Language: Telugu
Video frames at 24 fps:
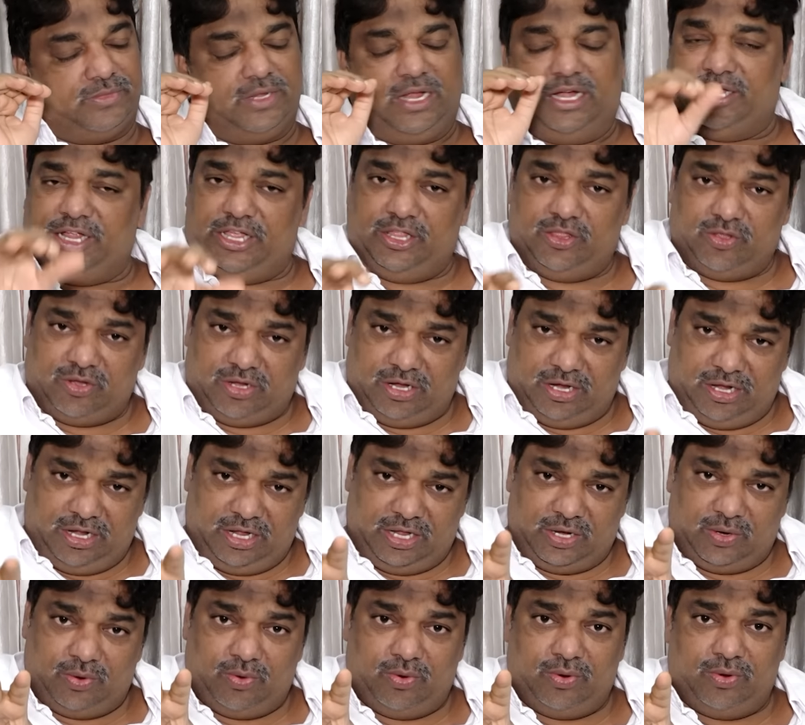అంటే ఎందుకు
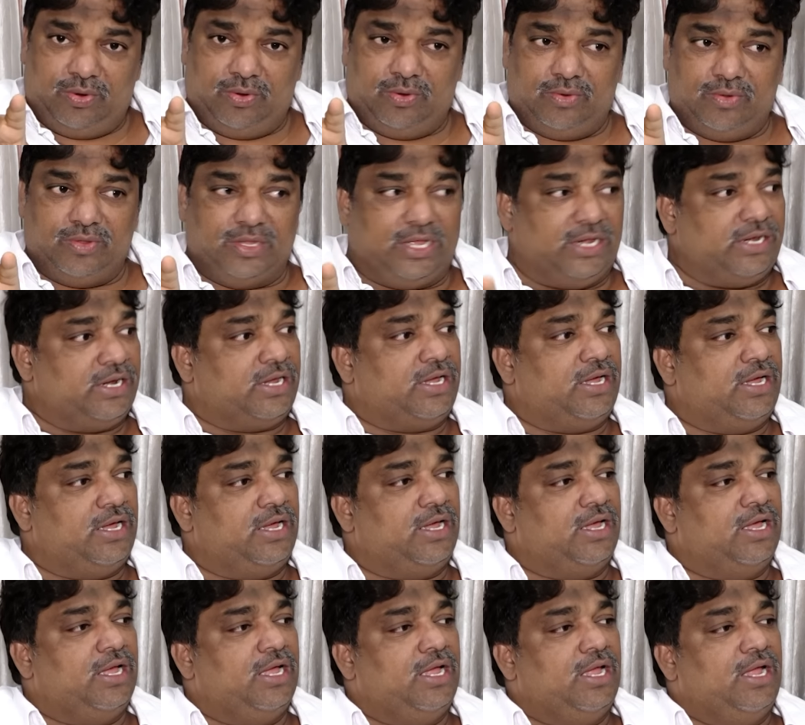వెళ్ళారు దానికి
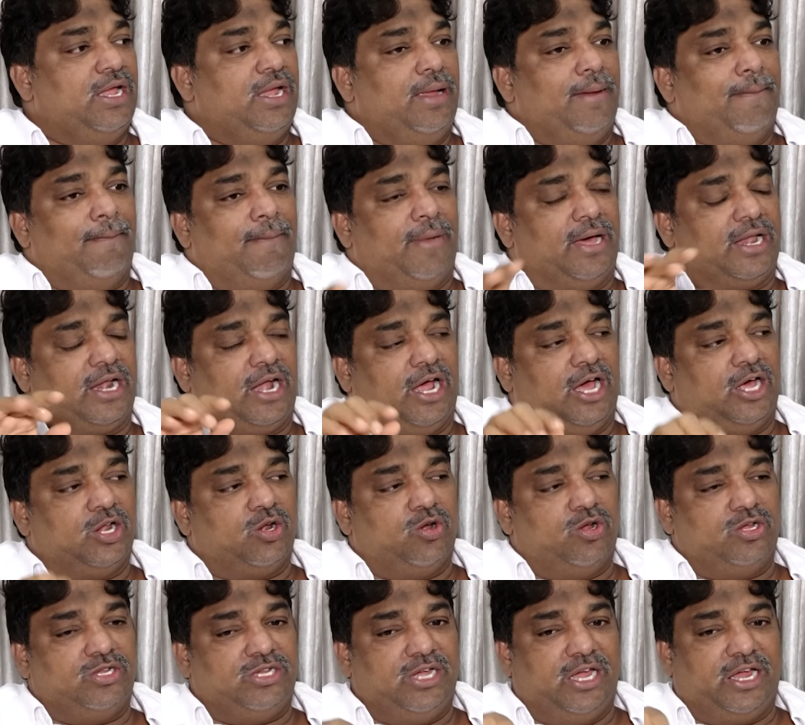మరి ఆ
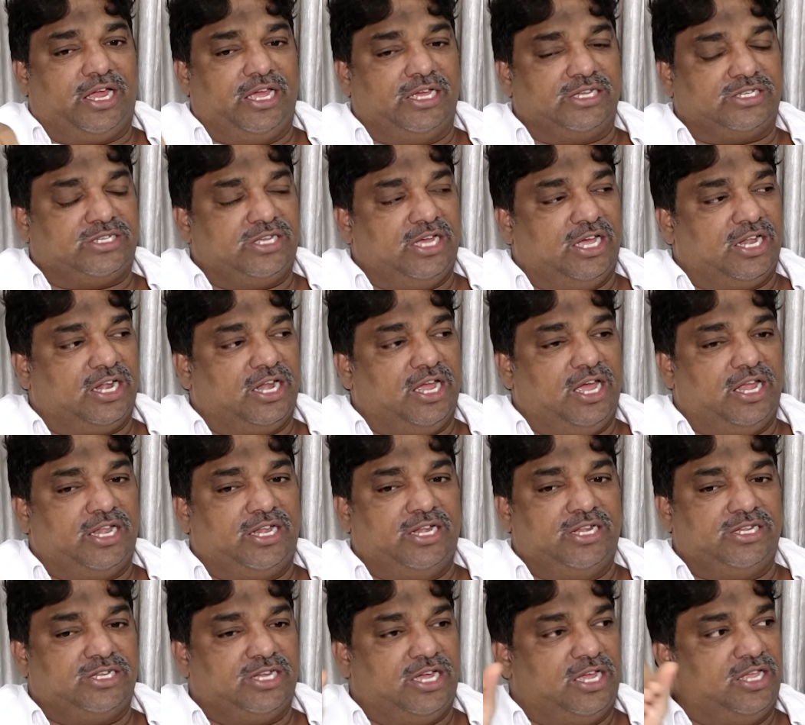రోజే కేసీఆర్ గారు
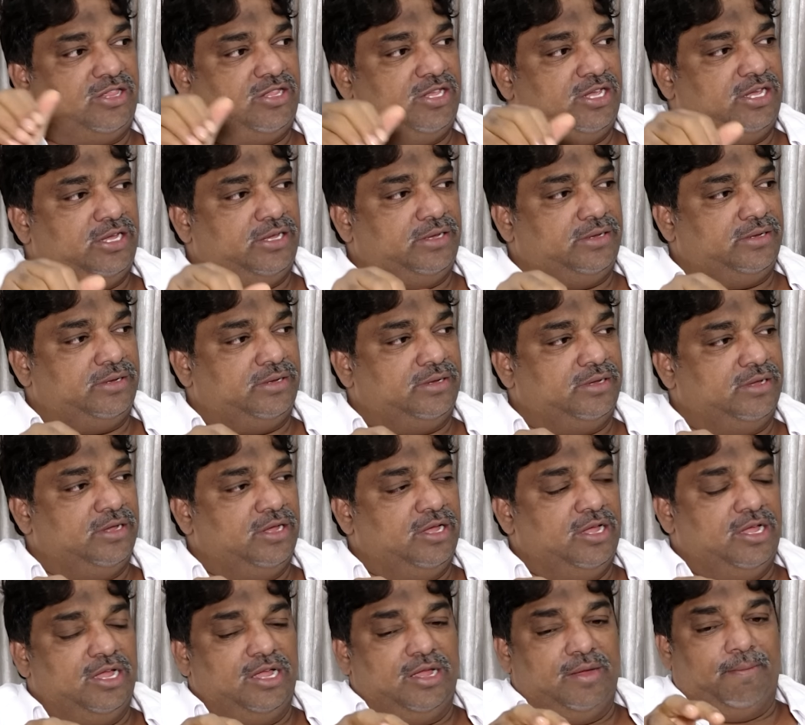నిజాయితీ
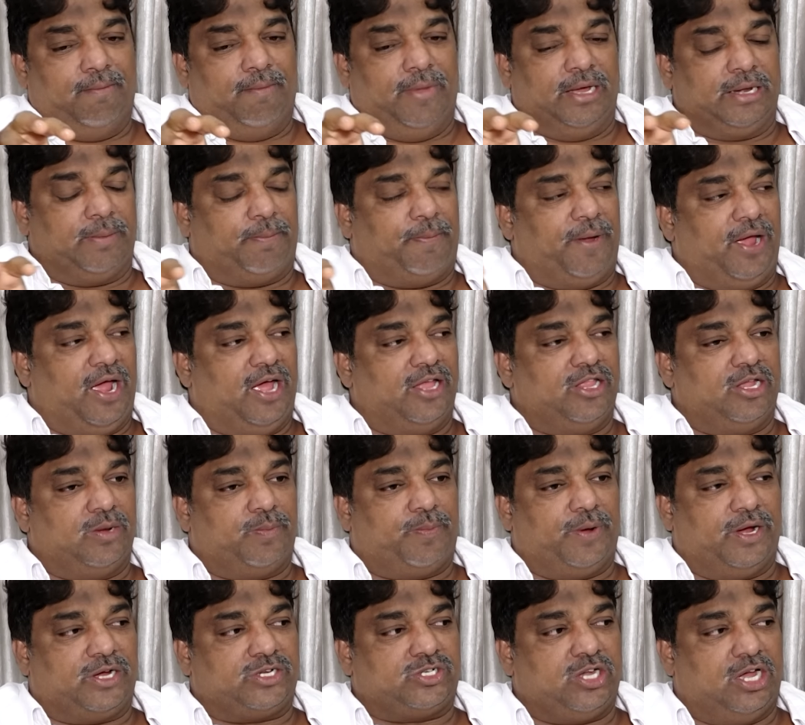మరి పేద
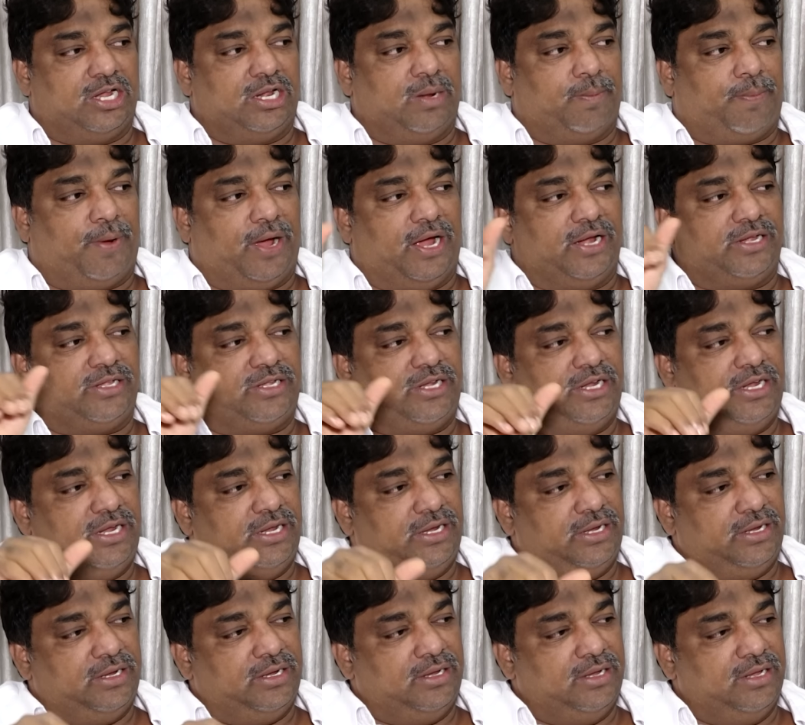పక్షాన పార్టీ
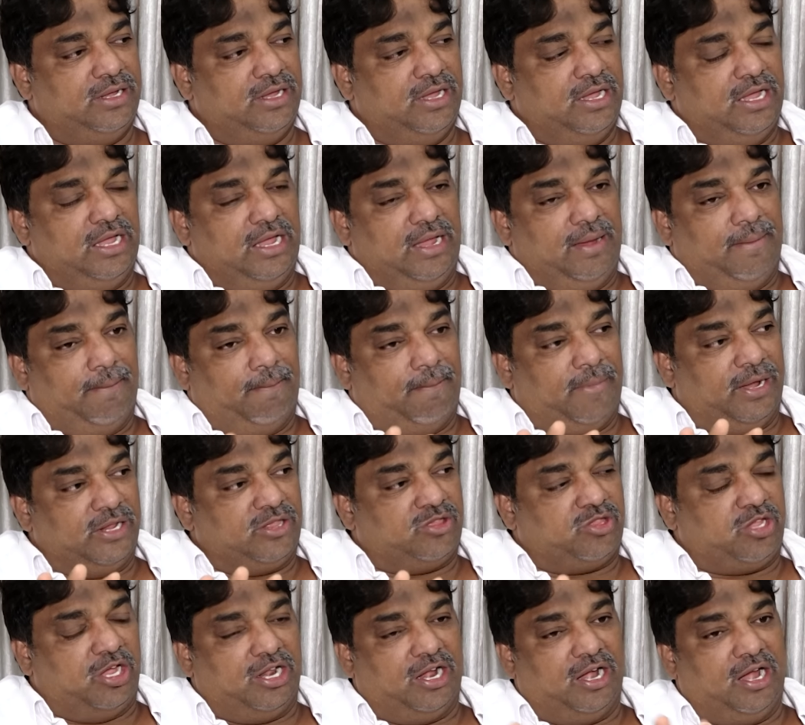మరి
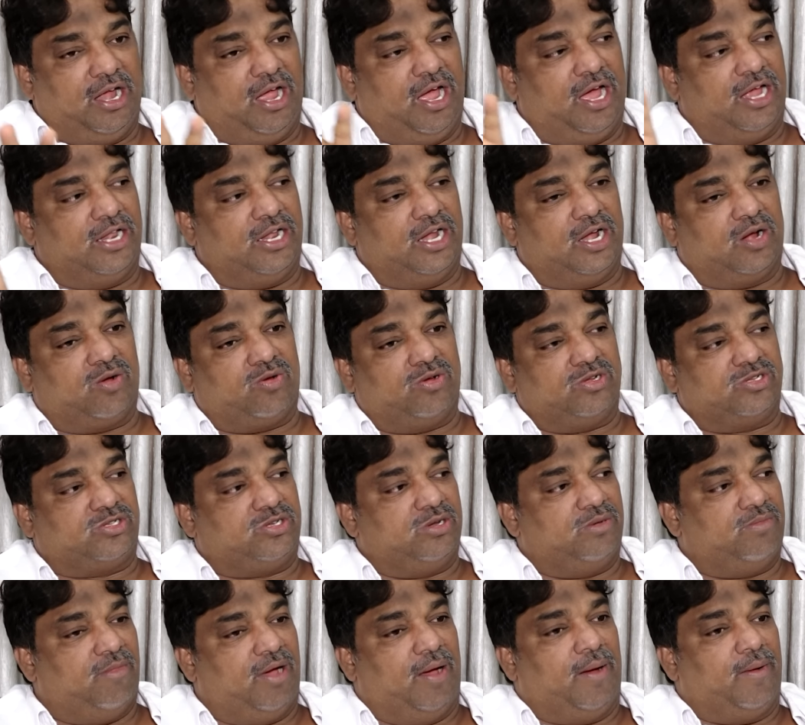తెలంగాణ
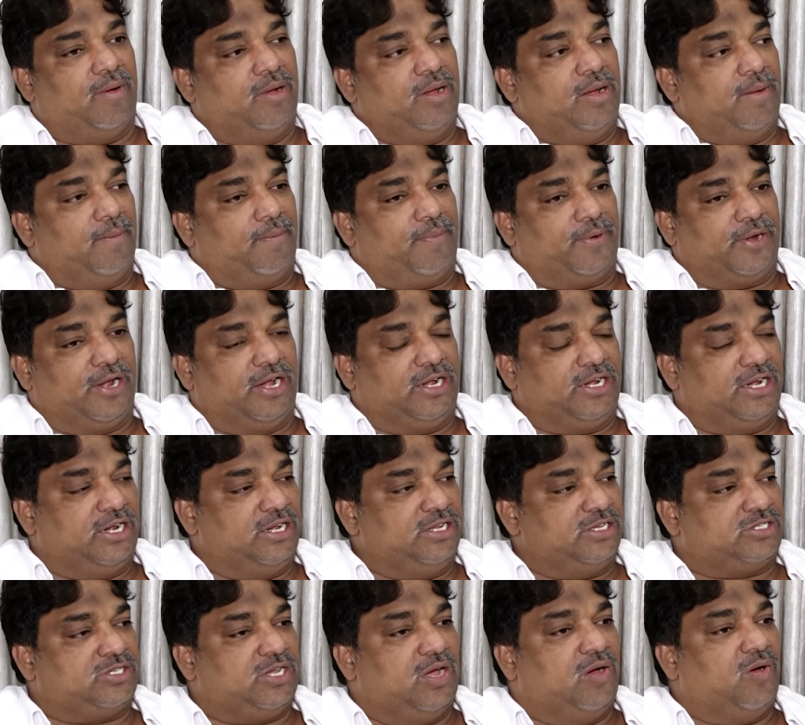కోసం మా ప్రాణాలు
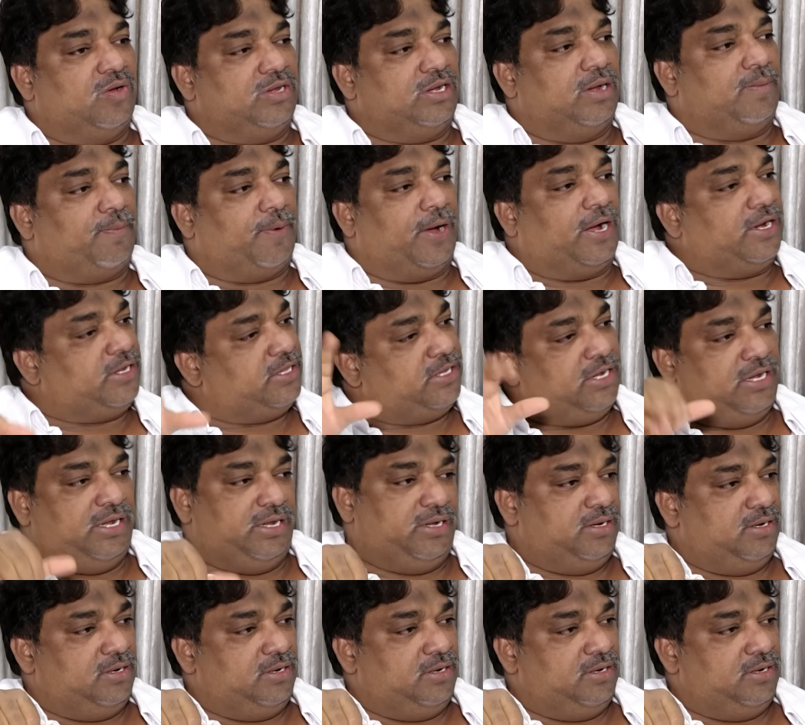ఇస్తా ఉన్న పార్టీ